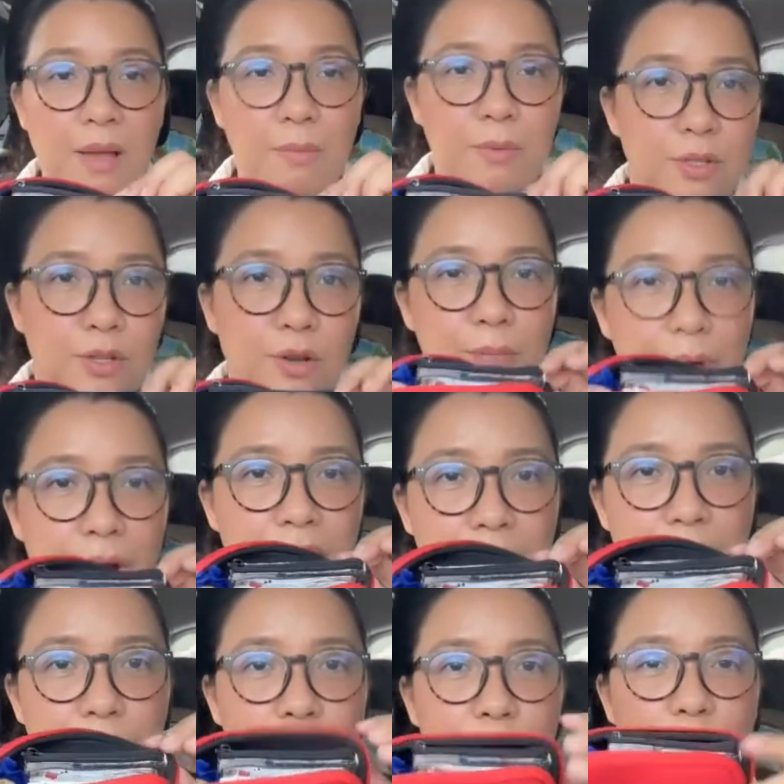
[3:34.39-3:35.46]
Tapos yung prayer
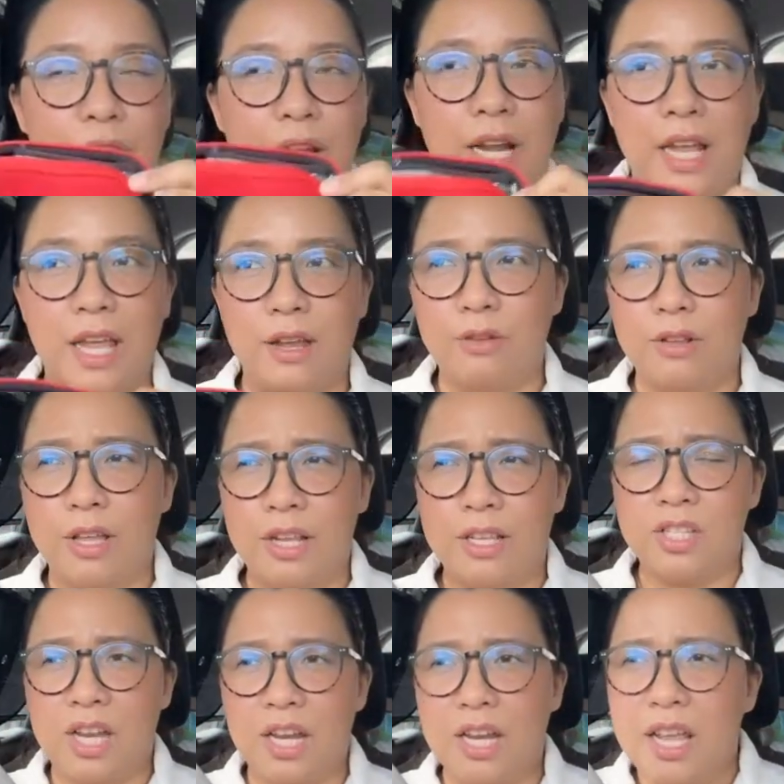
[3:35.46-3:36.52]
book ko, nilagay ko na rin
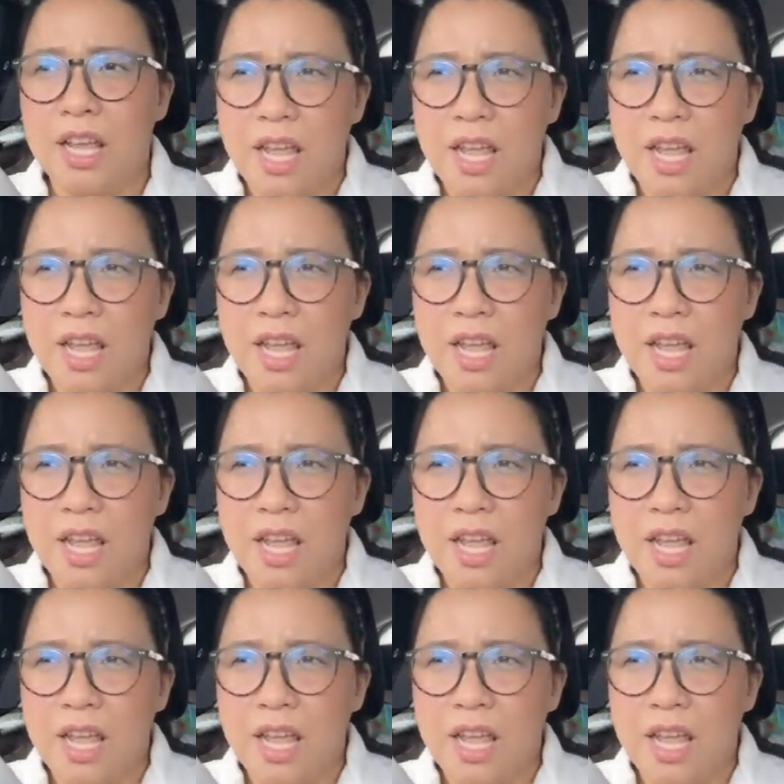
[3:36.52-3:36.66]
dyan.